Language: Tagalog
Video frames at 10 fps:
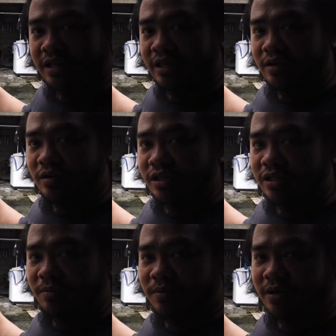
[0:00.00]
na lang yung
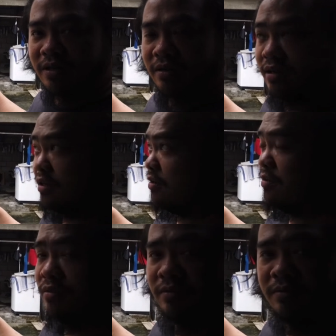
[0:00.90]
natitirang original part ng
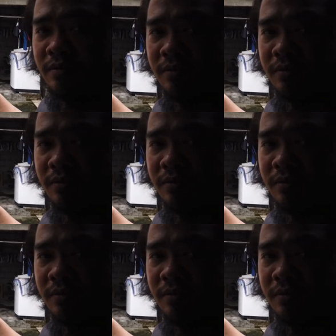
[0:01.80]
ano